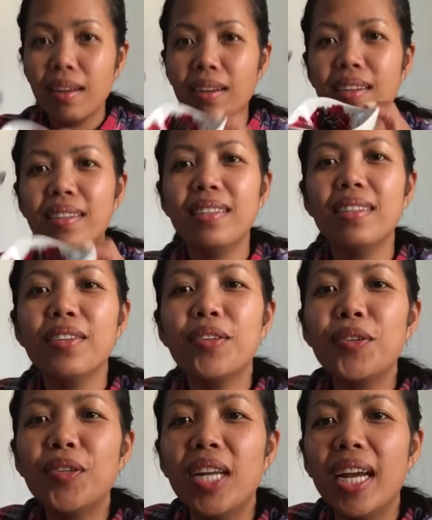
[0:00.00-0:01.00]
Ganda ng
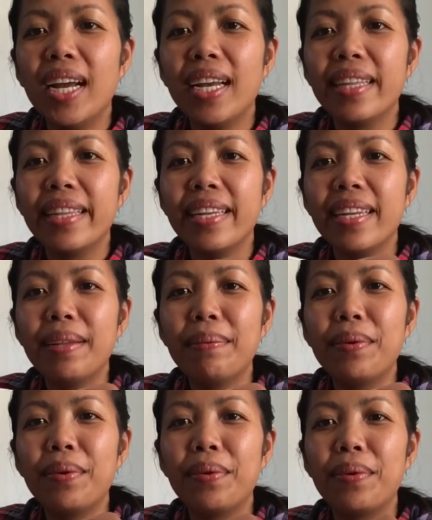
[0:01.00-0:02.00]
kulay.
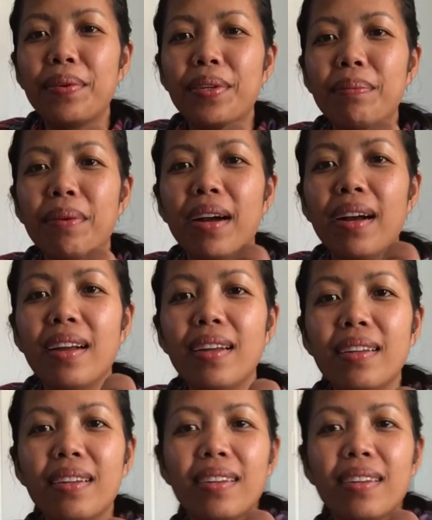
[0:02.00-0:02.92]
Tingnan nyo, di ba?